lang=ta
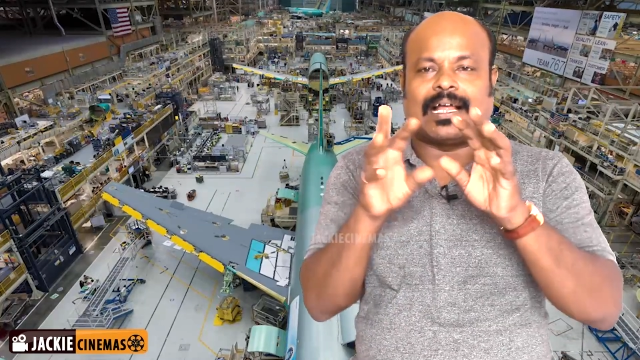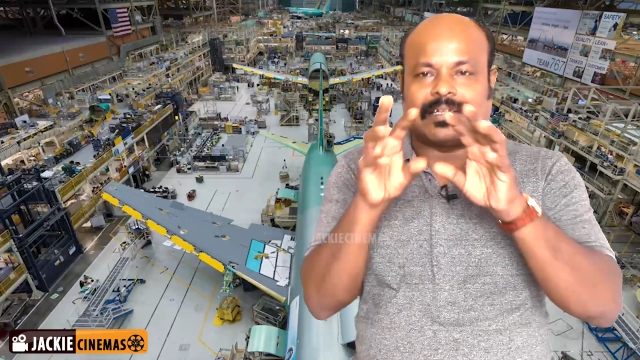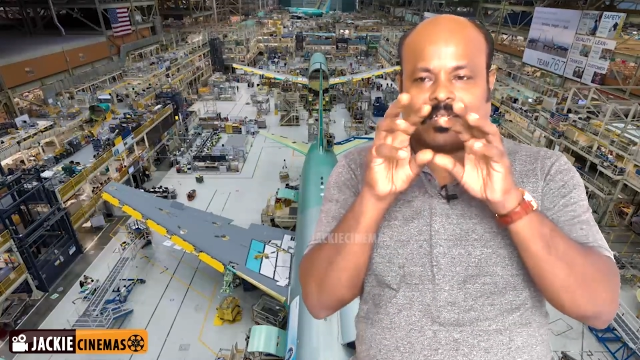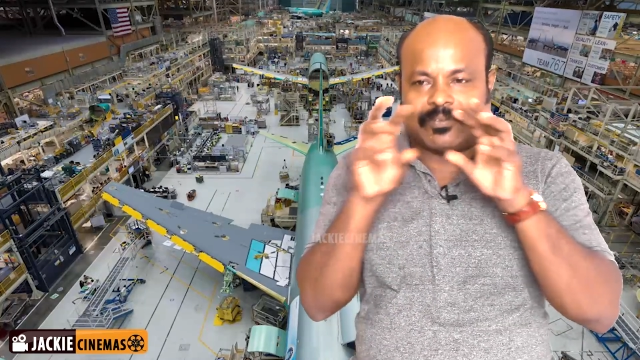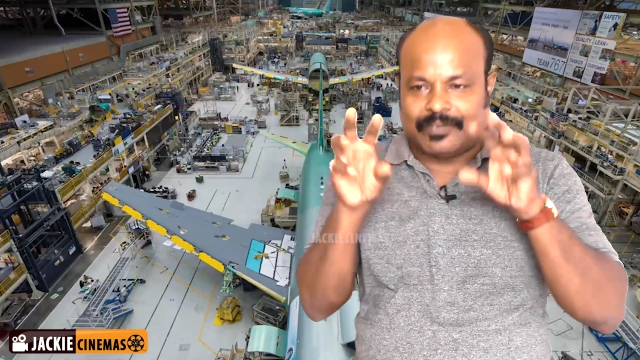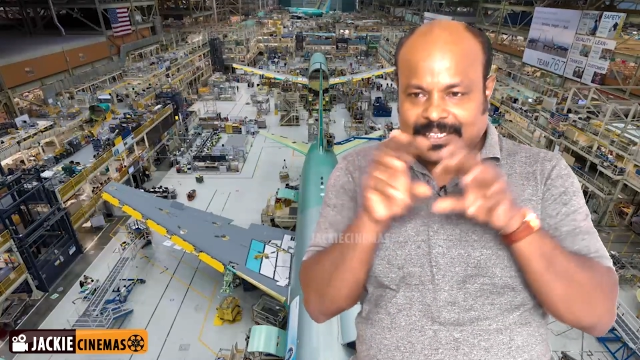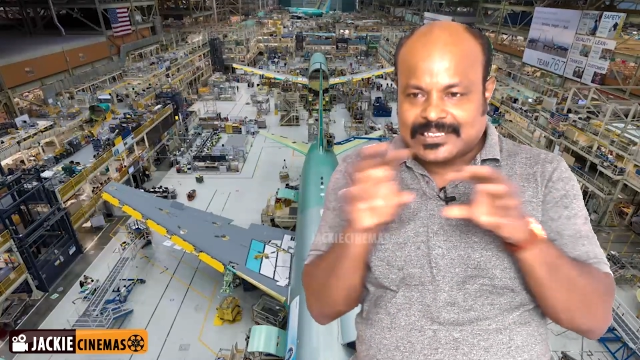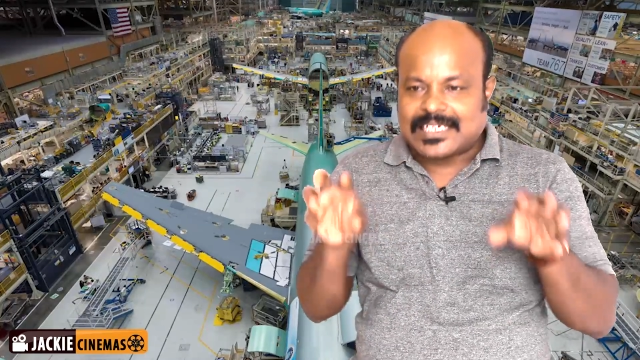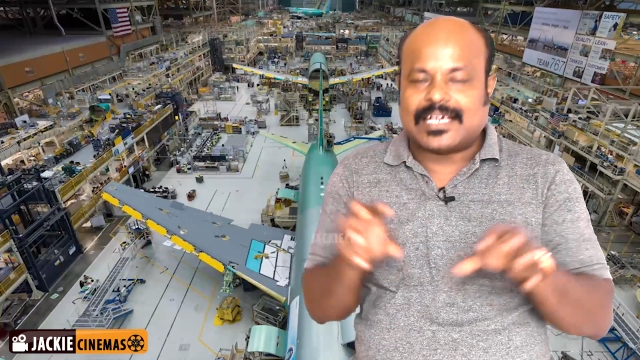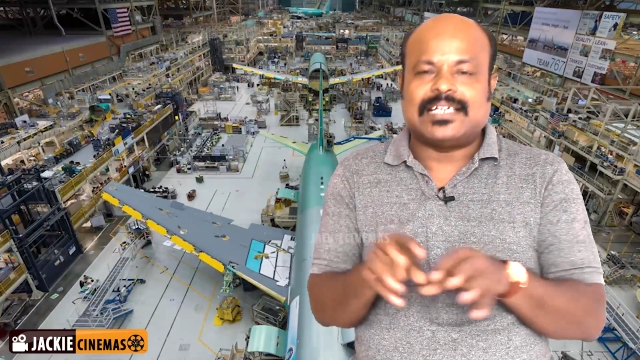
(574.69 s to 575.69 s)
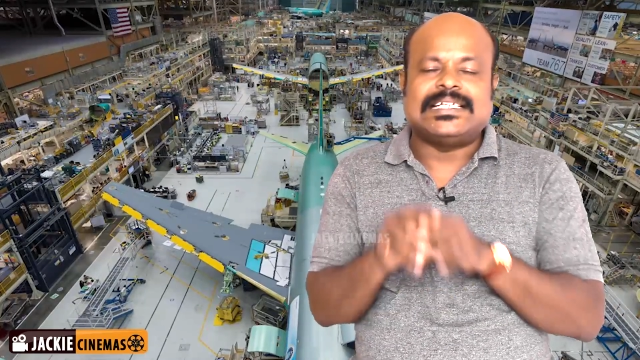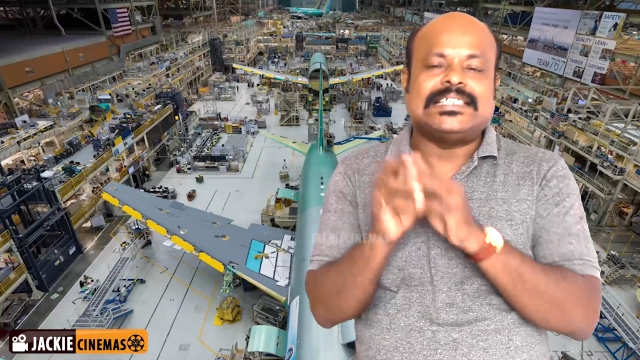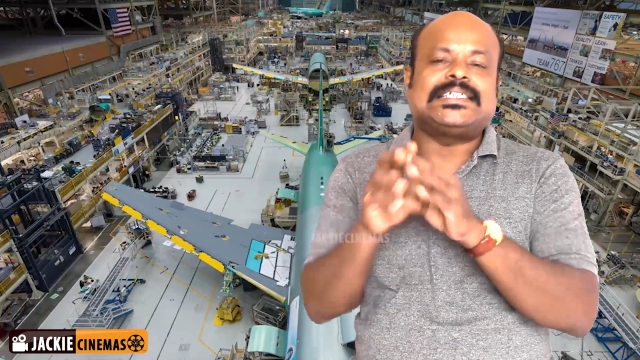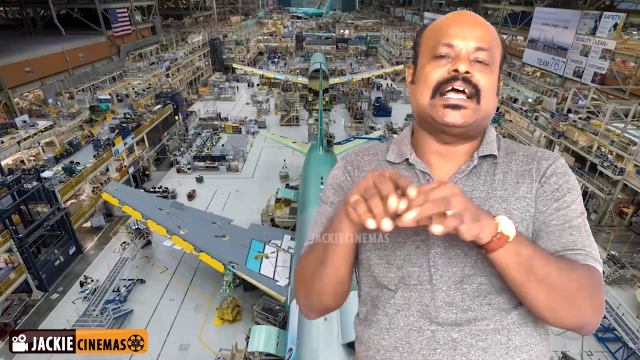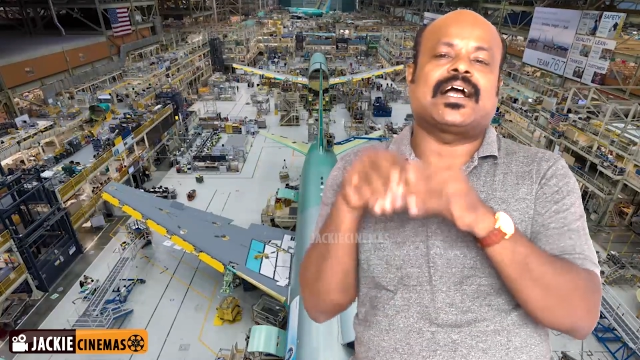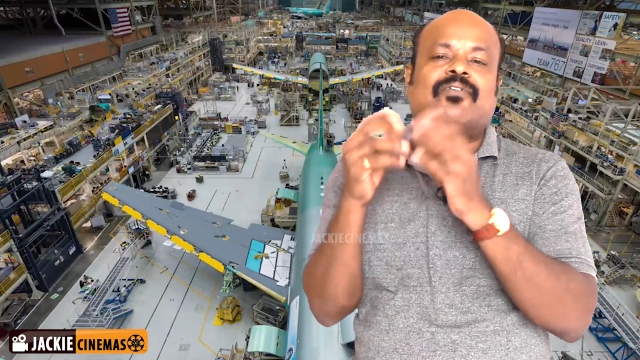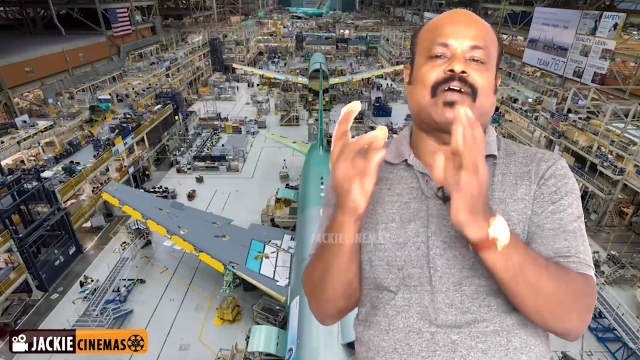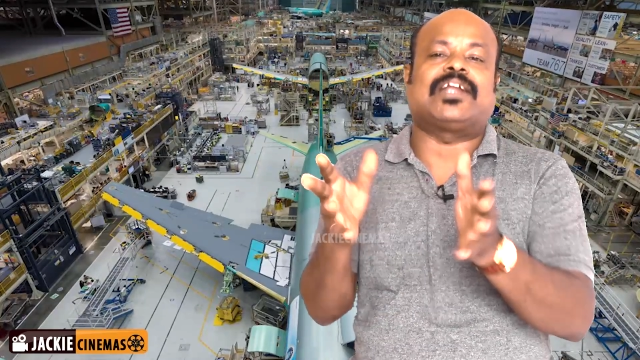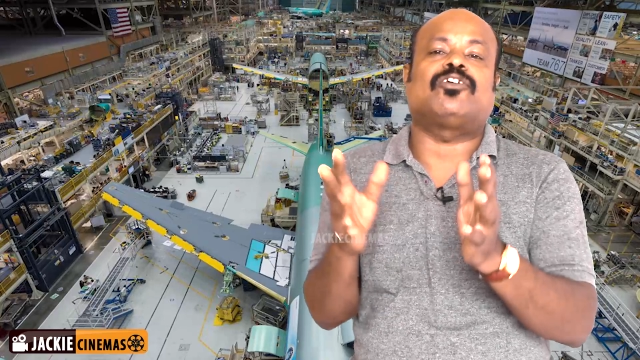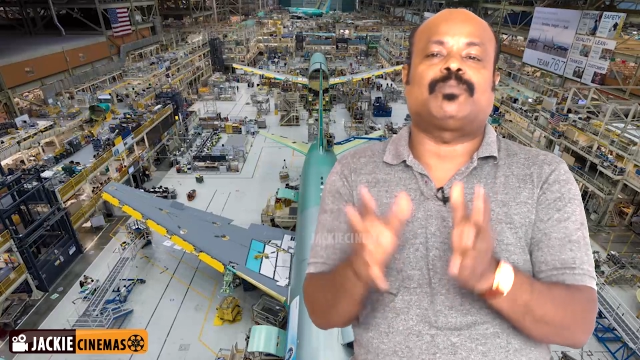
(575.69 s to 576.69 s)
அந்த விரிசல்கள் ஈஸியாக
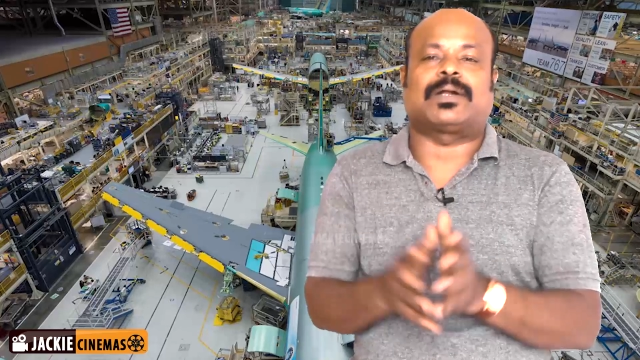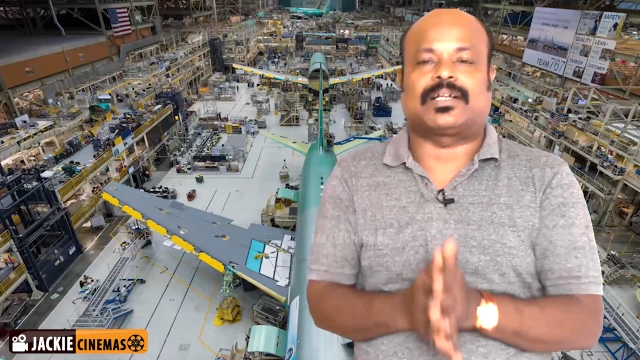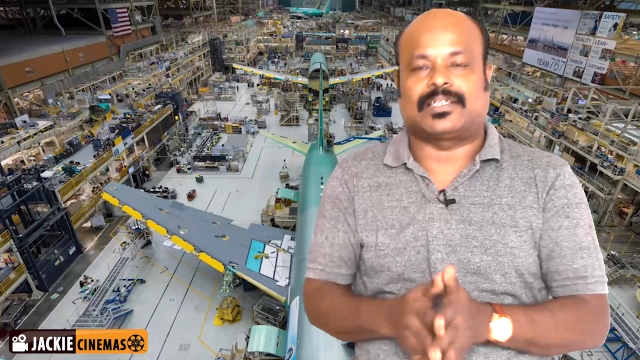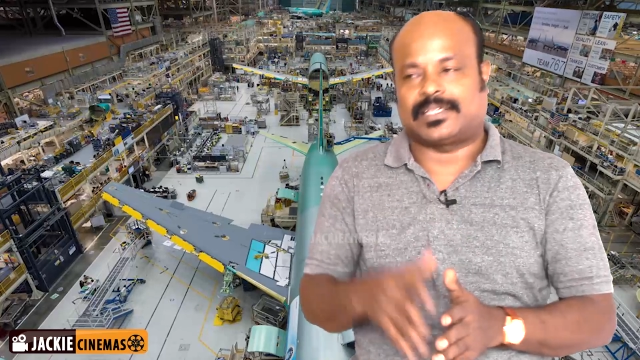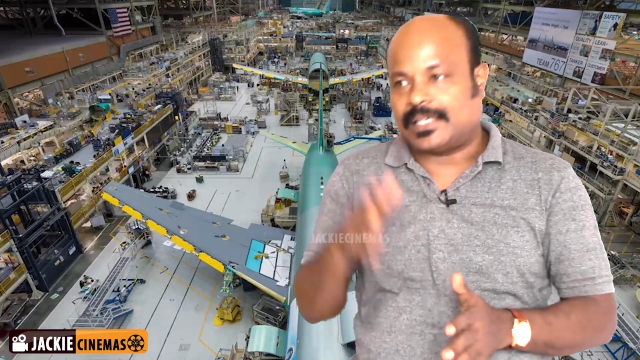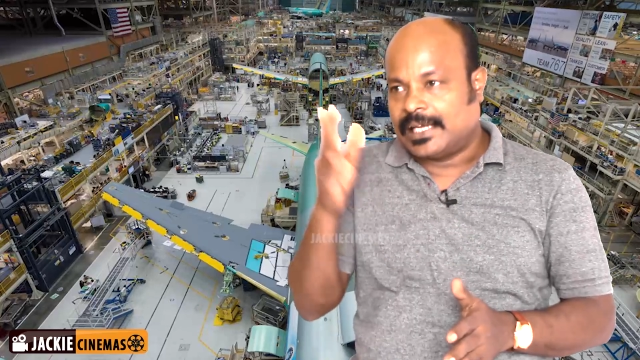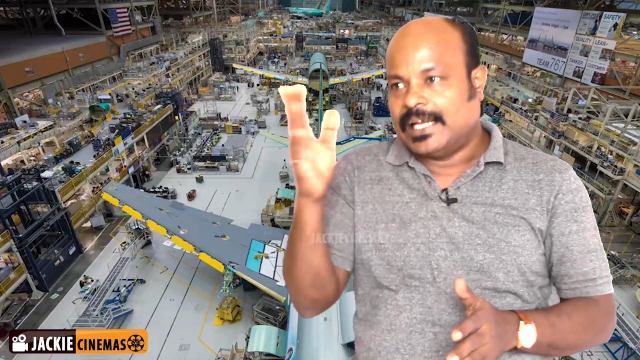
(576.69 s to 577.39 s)
ஃபைண்ட் அவுட் பண்ணுறதுக்கு